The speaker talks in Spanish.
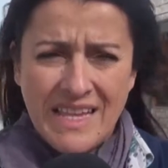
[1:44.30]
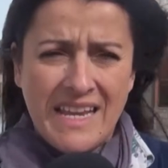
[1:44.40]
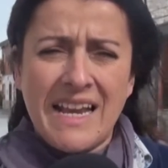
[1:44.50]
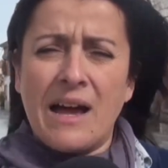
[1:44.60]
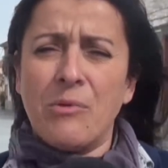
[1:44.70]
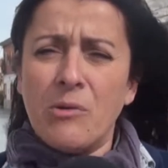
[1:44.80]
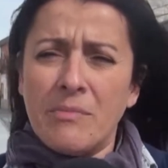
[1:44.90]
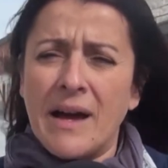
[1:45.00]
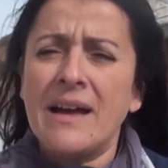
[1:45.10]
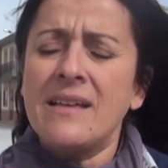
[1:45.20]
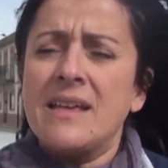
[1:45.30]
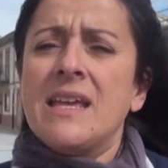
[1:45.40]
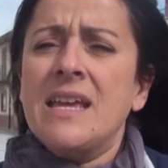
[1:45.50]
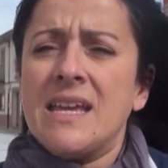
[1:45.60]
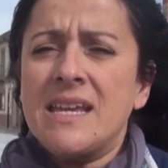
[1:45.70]
y la bomba,
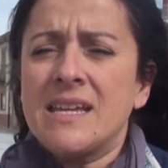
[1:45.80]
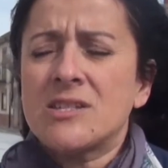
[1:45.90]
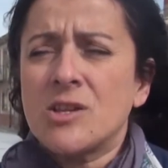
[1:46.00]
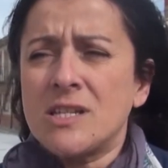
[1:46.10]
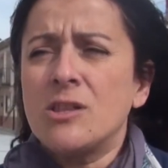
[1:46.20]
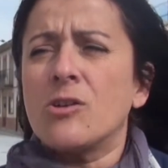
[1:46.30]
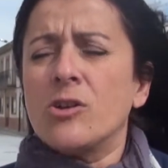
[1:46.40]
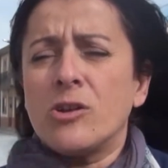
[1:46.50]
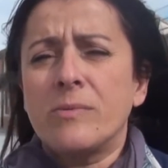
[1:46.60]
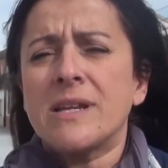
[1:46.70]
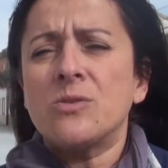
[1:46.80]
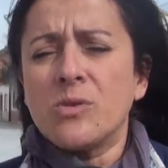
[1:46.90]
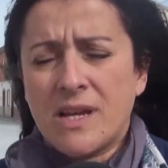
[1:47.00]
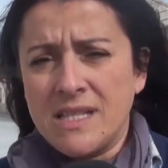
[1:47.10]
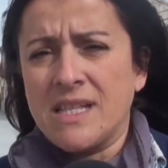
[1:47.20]
y esto ha sido con obras
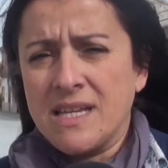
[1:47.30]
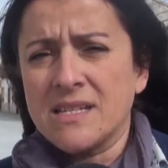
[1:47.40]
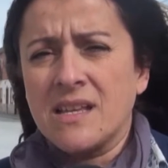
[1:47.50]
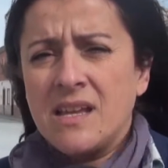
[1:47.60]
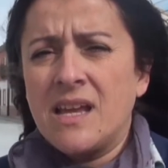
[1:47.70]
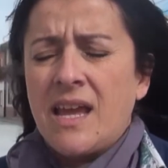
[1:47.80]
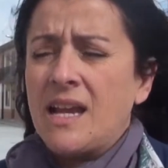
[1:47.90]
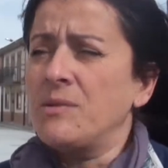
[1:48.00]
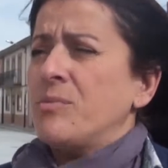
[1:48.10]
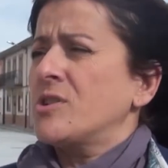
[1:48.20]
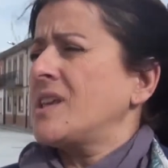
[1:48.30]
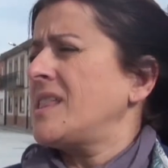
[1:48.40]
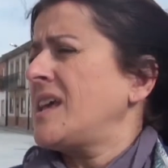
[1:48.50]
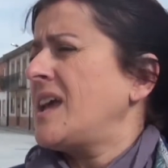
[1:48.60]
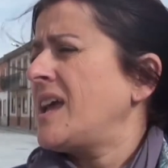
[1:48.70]
urgentes. El
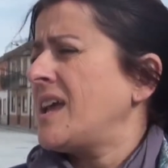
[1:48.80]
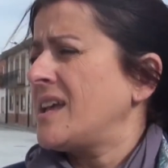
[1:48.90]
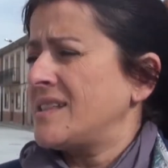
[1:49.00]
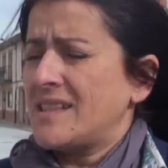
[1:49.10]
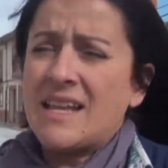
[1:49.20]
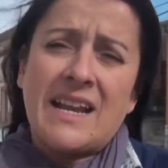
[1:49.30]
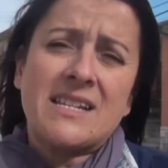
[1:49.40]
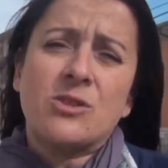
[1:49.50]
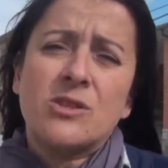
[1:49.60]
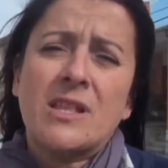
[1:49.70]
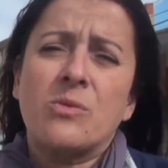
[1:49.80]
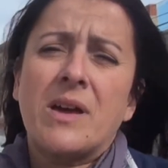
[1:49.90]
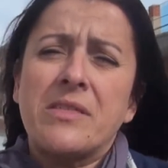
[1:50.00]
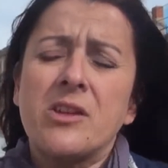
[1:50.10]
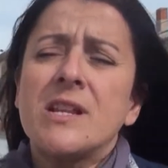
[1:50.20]
importe de, las dos
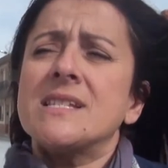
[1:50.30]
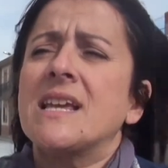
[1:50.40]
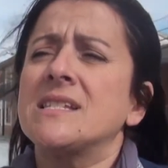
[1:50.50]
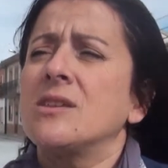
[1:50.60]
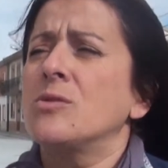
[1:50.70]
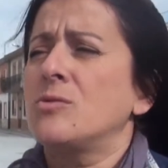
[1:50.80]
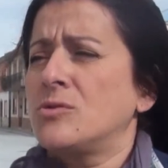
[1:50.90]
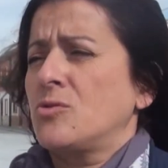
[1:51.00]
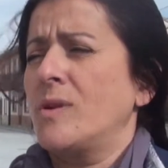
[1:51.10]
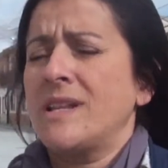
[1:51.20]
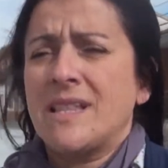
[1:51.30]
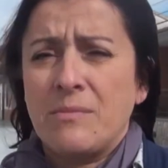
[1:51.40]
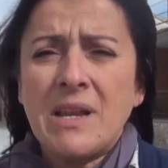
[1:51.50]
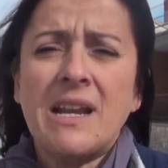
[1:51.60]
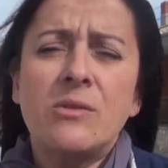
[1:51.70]
actuaciones ha sido unos
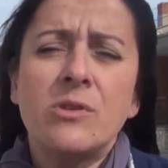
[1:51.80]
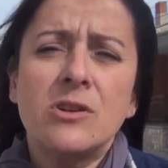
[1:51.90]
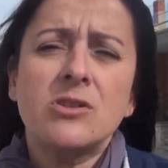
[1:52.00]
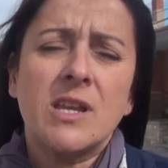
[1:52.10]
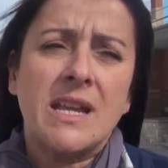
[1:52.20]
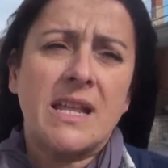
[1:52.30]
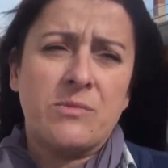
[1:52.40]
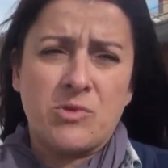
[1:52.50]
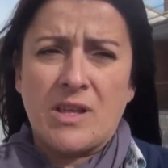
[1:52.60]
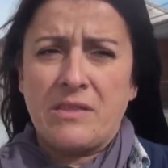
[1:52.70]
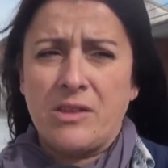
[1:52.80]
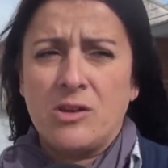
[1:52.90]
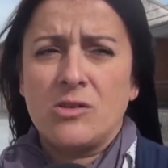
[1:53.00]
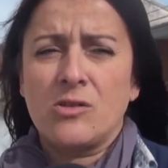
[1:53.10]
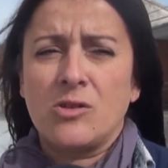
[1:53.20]
40.000 euros y la
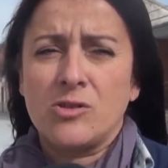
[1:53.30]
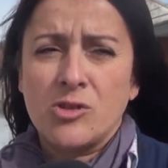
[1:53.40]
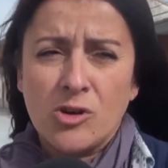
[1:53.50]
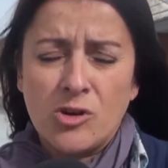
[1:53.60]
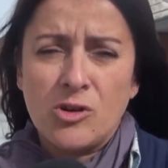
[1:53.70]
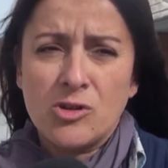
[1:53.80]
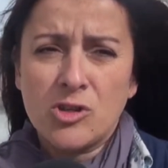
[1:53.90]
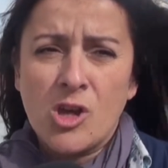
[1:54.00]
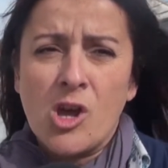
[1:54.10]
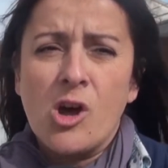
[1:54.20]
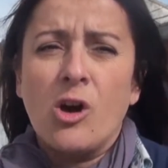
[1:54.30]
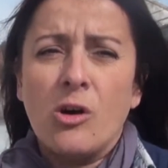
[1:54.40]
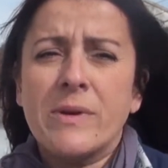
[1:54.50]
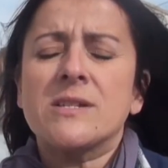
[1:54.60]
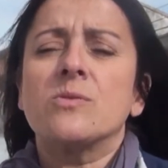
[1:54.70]
Diputación con dos
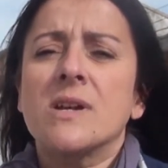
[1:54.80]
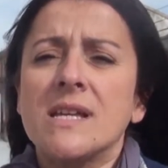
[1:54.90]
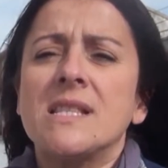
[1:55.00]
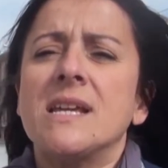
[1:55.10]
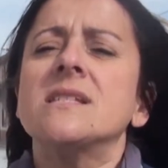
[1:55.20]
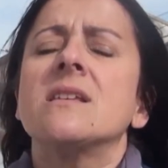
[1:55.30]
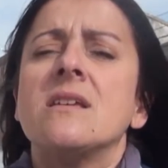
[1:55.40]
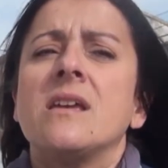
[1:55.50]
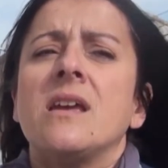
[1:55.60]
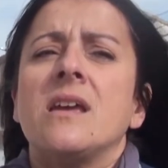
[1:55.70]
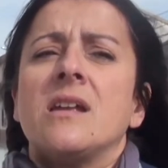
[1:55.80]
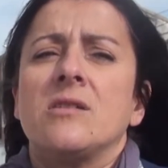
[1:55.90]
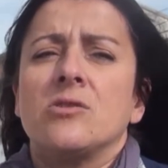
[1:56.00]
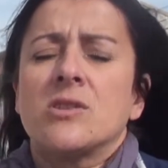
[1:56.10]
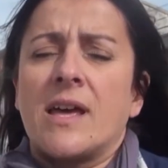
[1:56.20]
obras urgentes
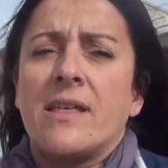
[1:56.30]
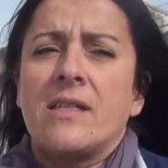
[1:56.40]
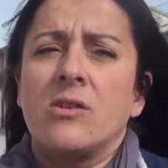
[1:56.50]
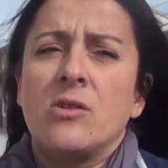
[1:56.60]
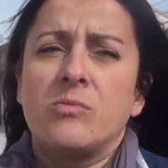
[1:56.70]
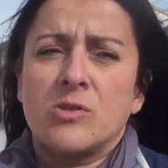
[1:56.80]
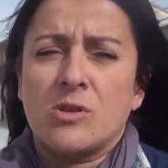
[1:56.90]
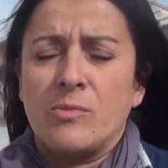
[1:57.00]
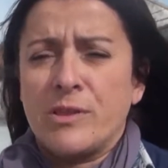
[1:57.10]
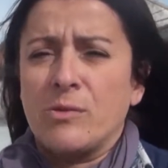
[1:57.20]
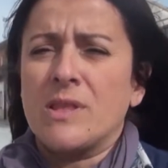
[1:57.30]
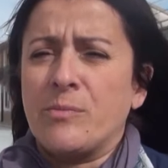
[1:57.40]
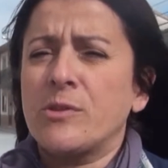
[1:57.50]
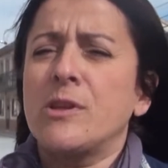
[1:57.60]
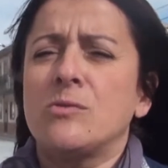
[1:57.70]
nos ha dado pues como el
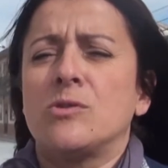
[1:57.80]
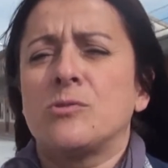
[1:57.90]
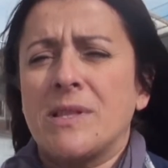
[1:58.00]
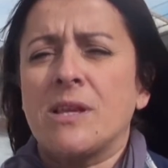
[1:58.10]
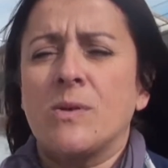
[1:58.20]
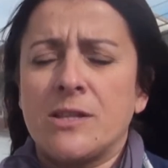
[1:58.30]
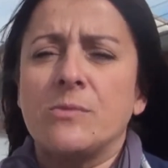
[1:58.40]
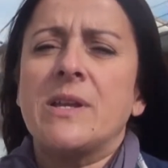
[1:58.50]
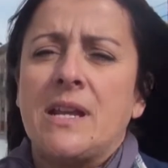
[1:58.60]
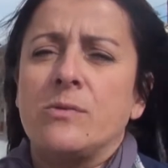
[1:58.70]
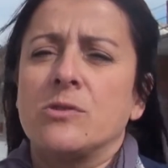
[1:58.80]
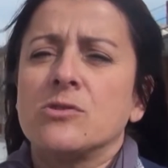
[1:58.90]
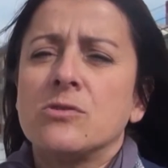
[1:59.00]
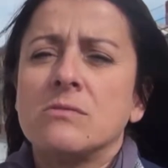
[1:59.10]
50%, unos 24.000 euros